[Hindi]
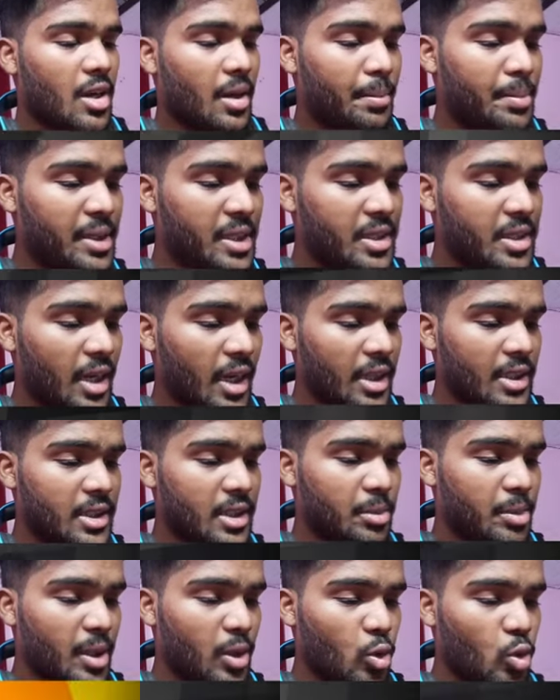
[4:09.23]
अभी यहाँ
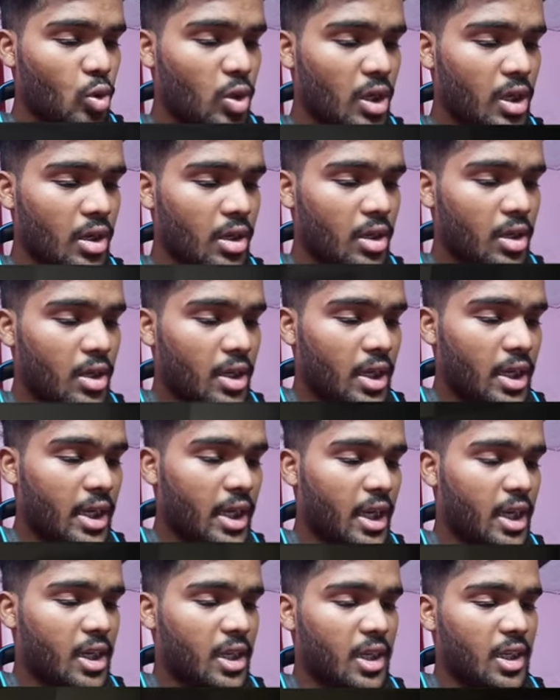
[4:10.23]
से मैं लूँगा
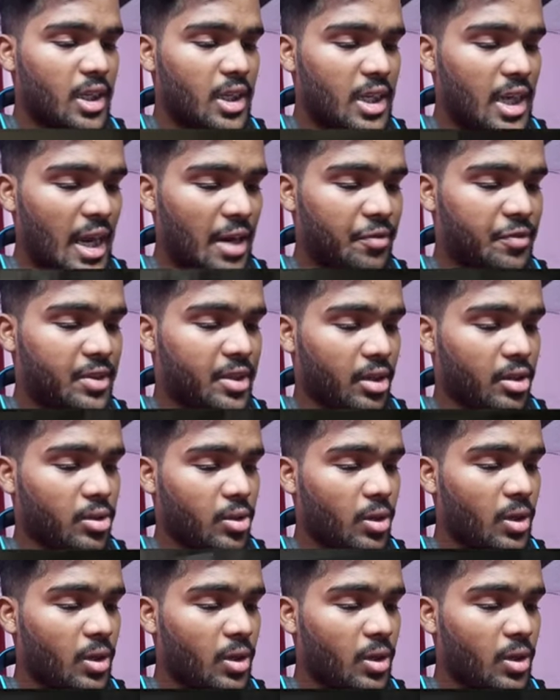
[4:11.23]
एक लेफ्ट